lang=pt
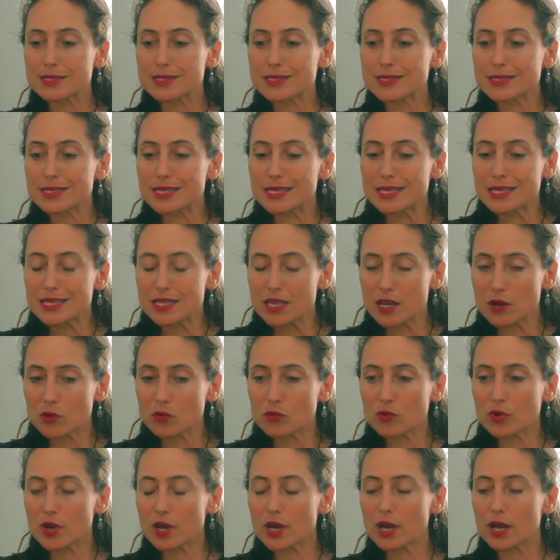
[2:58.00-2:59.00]

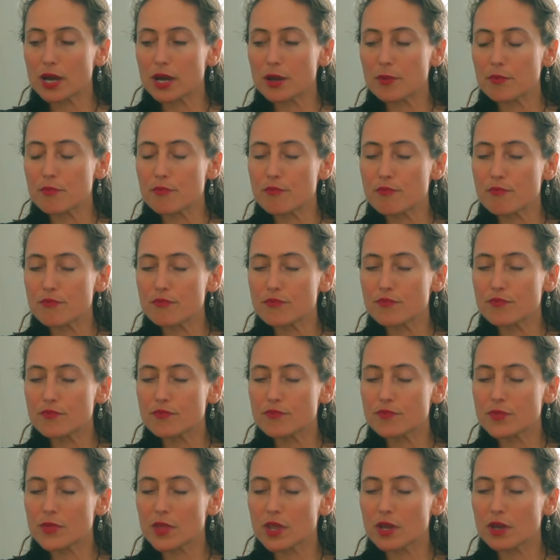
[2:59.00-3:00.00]
tinham
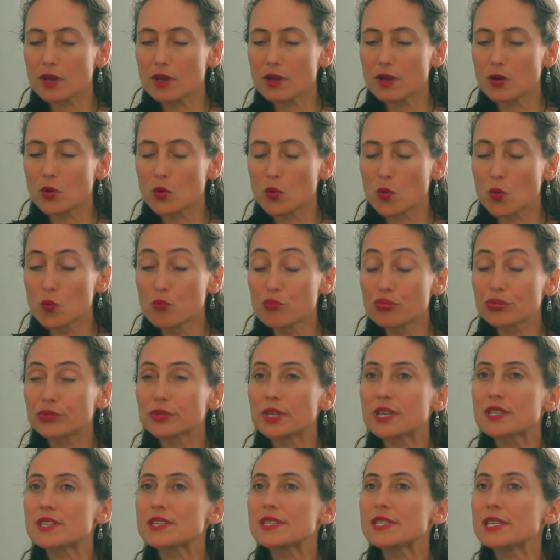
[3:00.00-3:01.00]
um, um
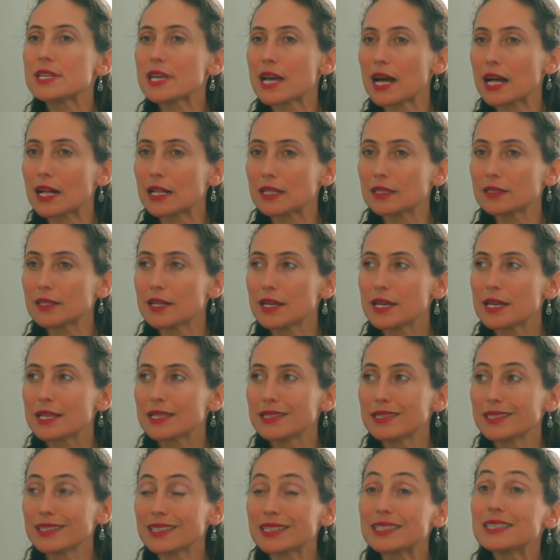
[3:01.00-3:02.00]
potencial
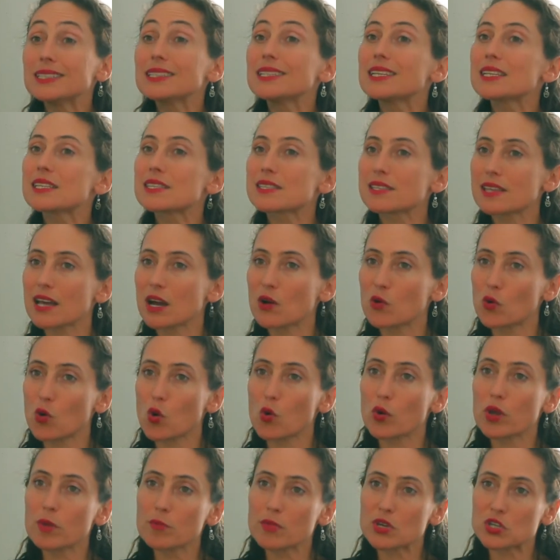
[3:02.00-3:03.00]
de relação
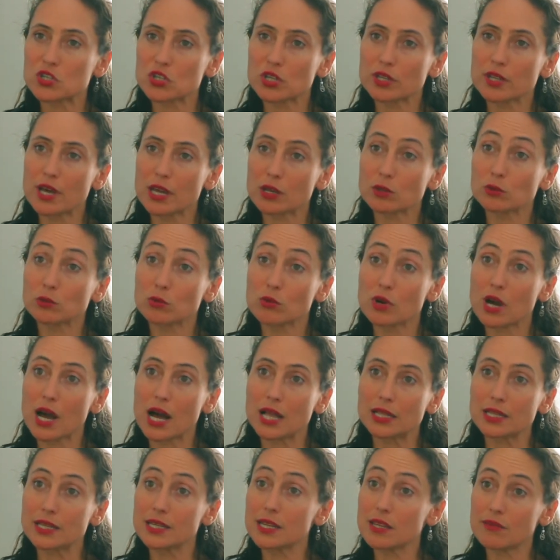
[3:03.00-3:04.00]
com o imaginário
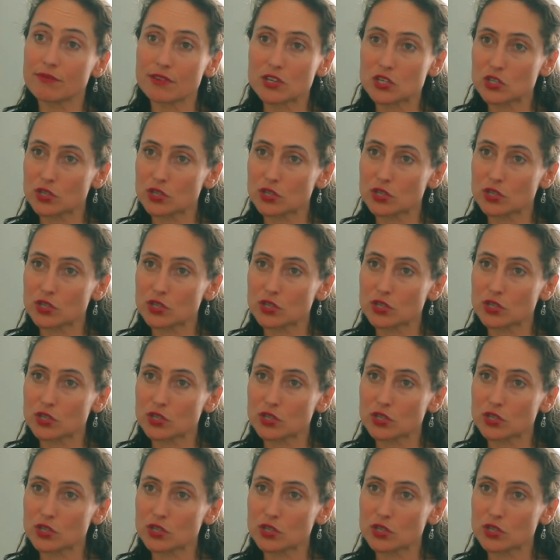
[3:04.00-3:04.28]
local a níveis